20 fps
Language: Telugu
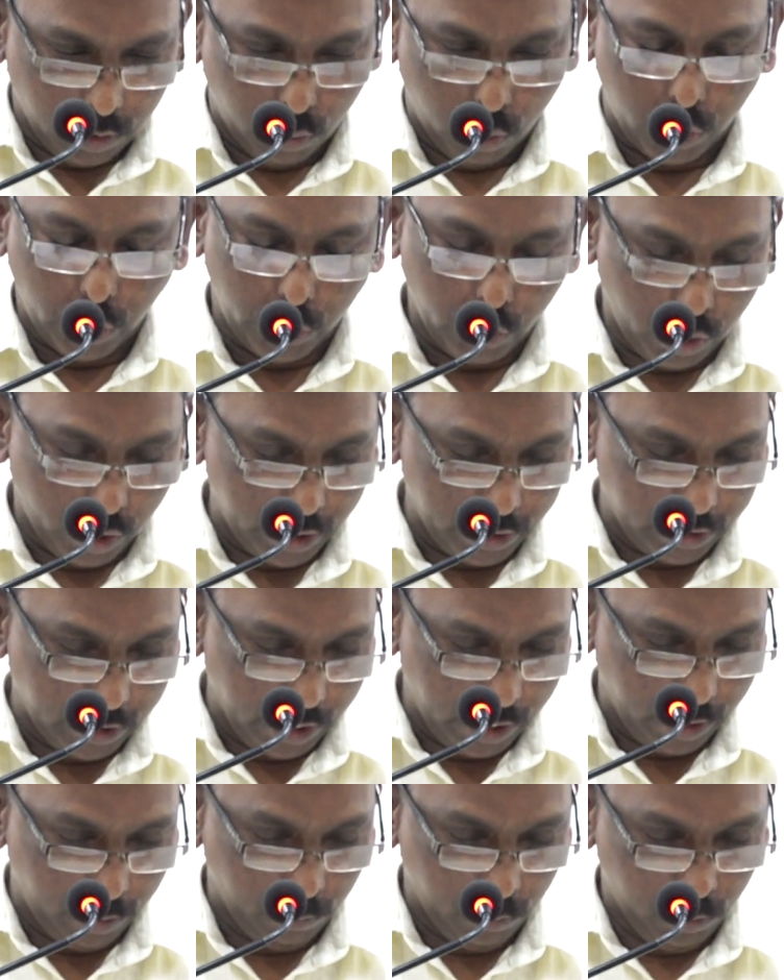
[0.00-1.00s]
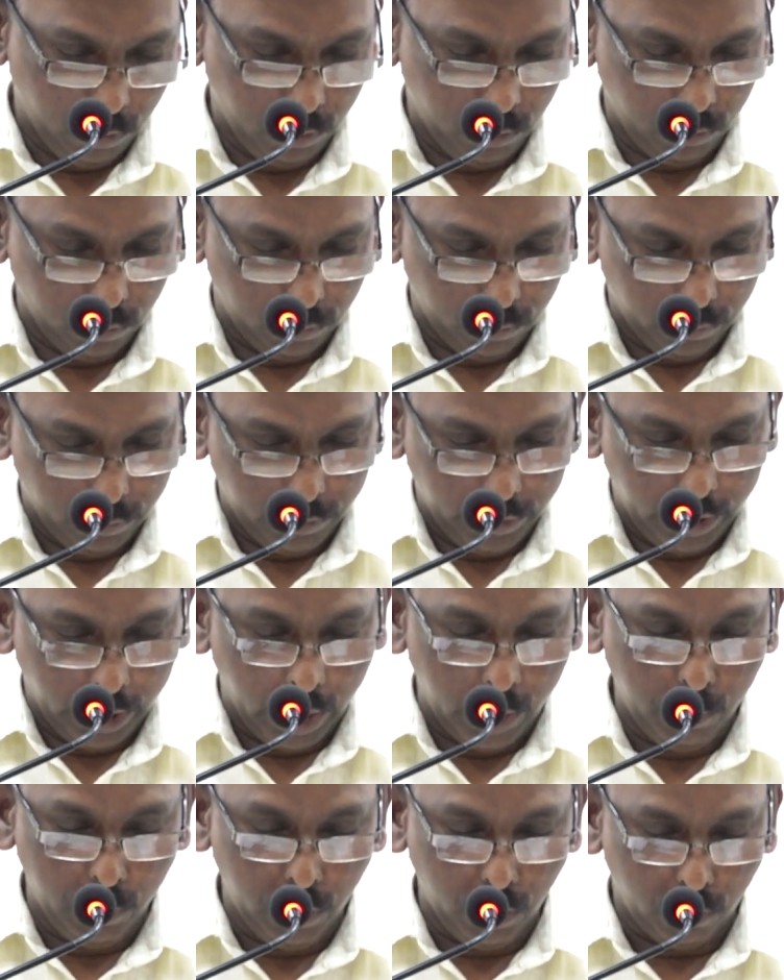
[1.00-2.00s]
ఒకటో అధ్యాయము
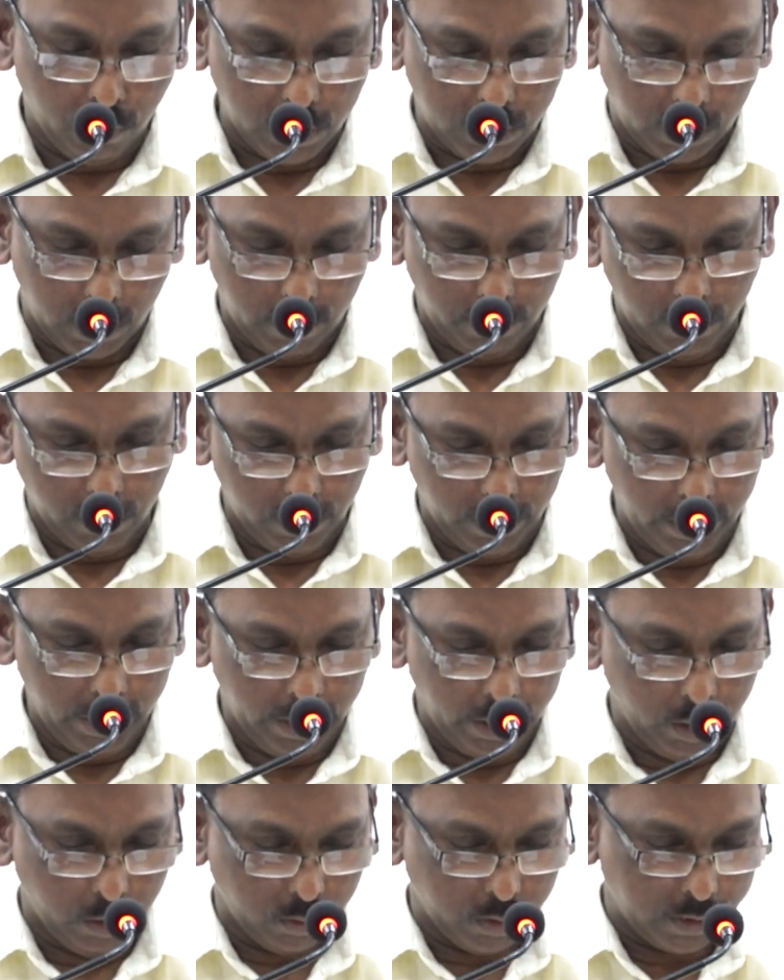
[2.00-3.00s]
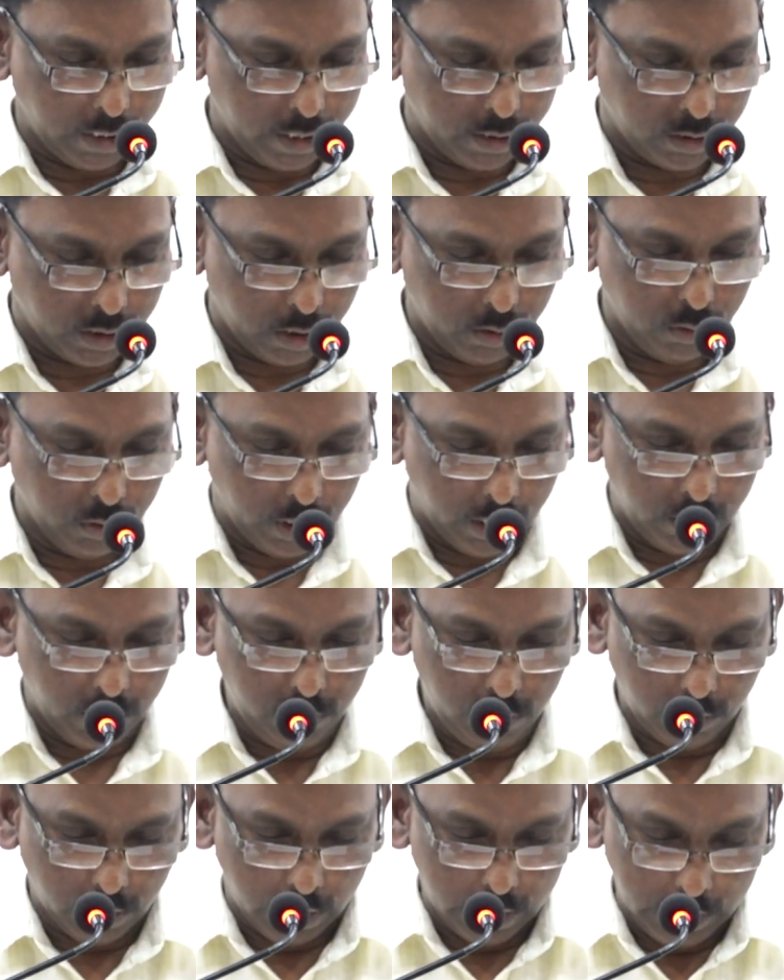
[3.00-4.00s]
ఎనిమిదో వచనం నుండి నేను ఒకసారి
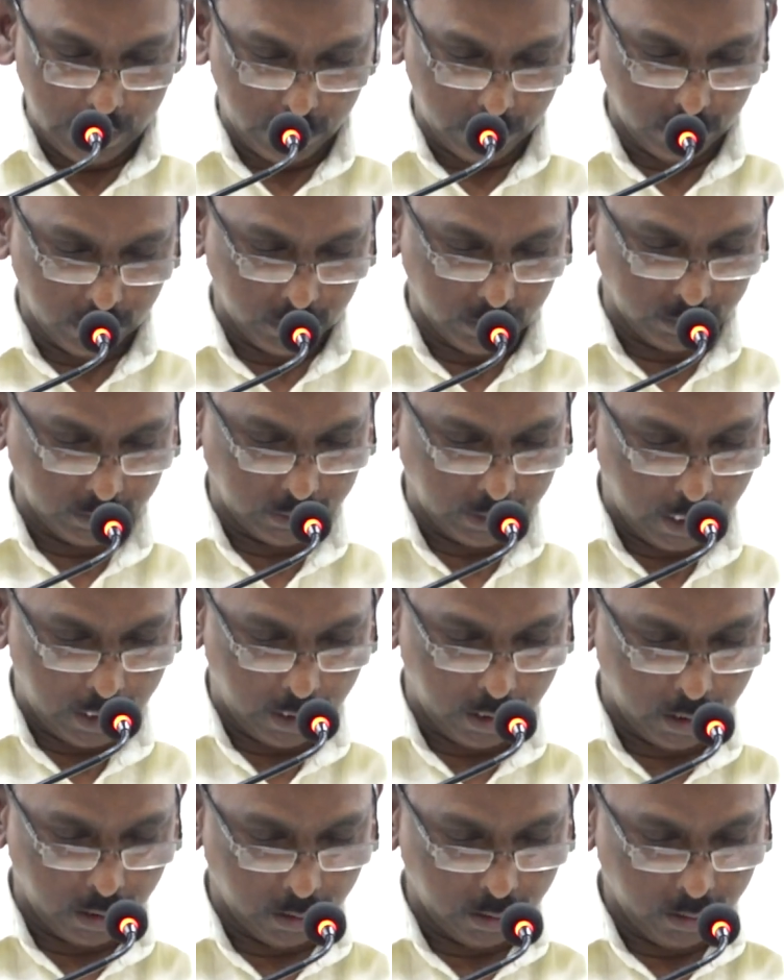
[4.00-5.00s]
చదువుతాను అందరూ చాలా